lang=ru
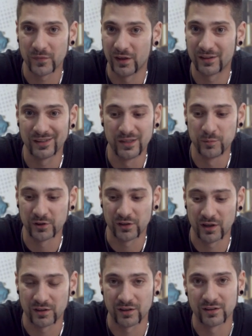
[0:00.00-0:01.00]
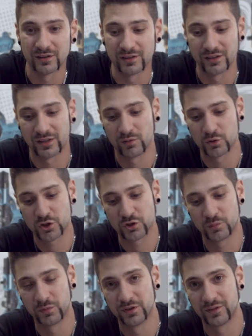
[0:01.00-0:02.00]
Это элементарно. Для того,
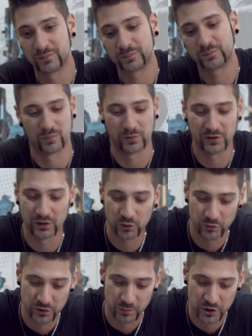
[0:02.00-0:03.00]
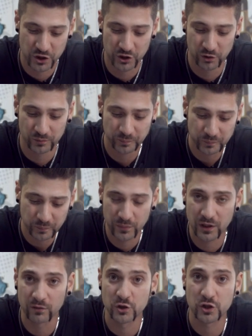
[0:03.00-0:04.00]
чтобы подготовить машину,
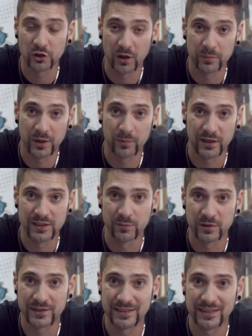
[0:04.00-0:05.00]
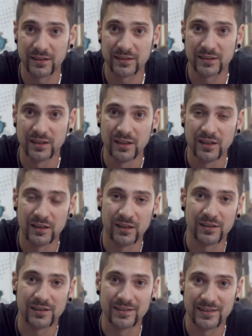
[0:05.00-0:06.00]
первое, что нам необходимо сделать,
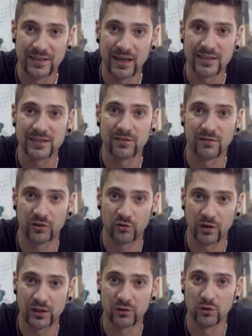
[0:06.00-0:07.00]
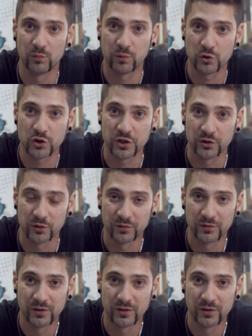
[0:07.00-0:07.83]
это изъять возвратную пружину.